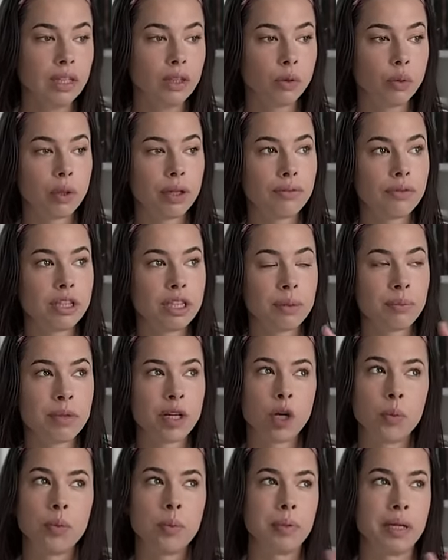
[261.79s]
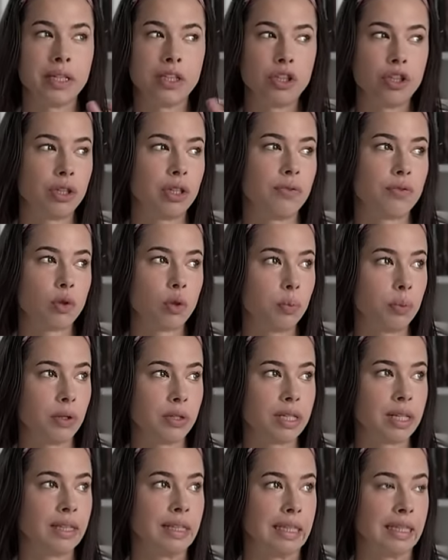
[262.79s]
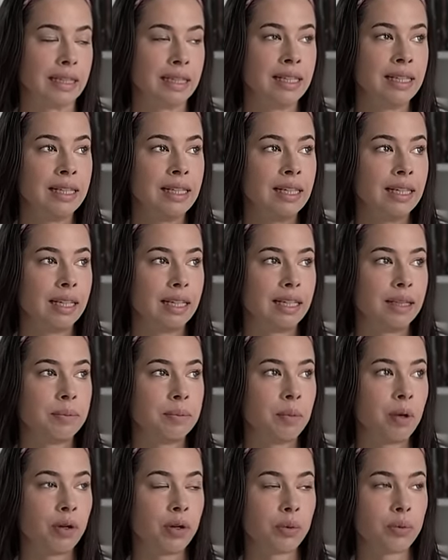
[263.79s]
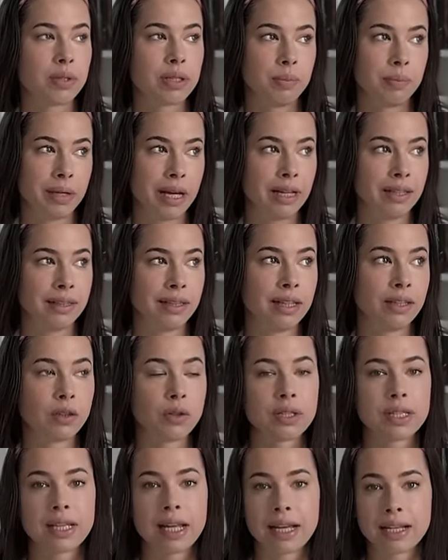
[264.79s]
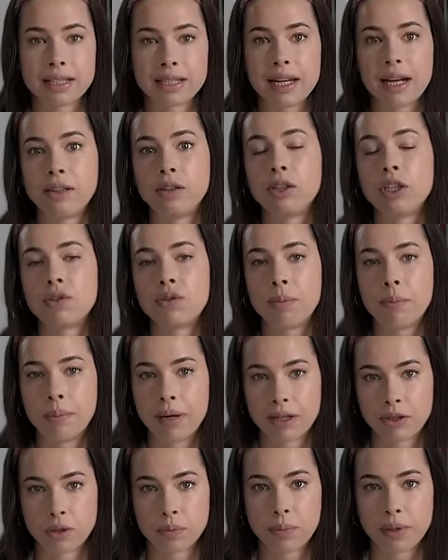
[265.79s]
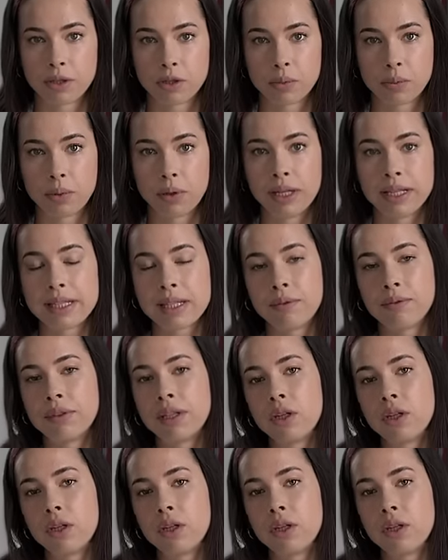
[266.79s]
które wyciemniają mi praktycznie w 100% e, moją sypialnię i to jest ekstra i to też Wam bardzo, bardzo polecam.